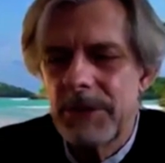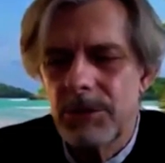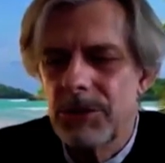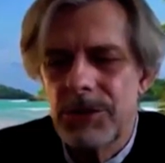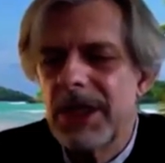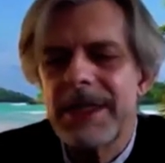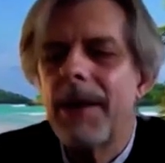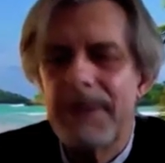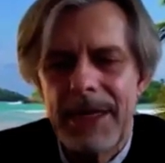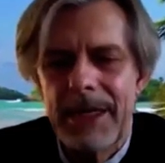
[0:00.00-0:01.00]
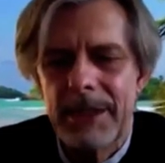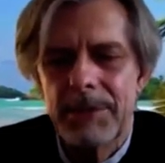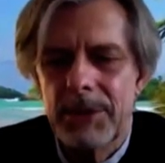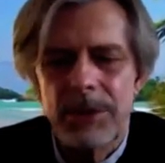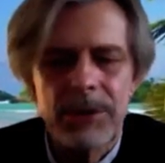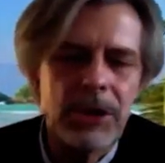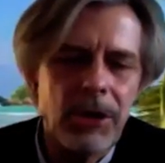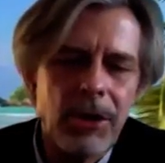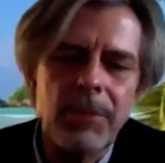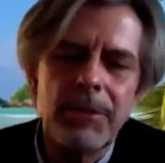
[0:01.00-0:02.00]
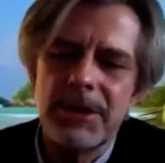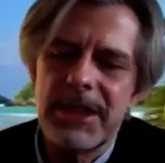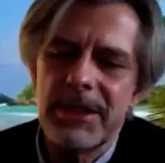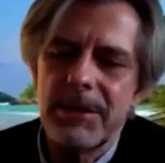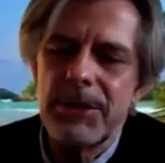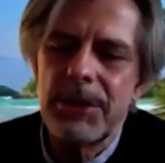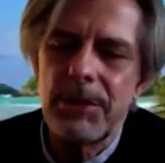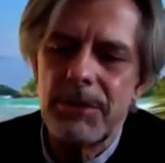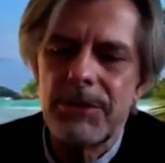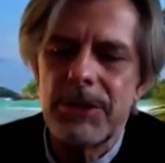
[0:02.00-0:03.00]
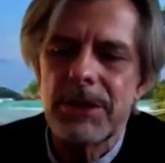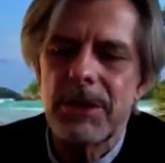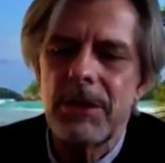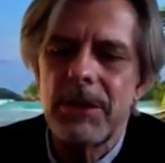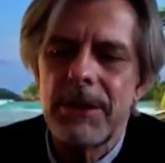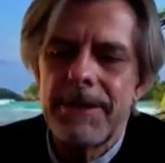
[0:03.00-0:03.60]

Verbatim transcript: już nie damy rady, bo to i choroby za tym idą i wszystko.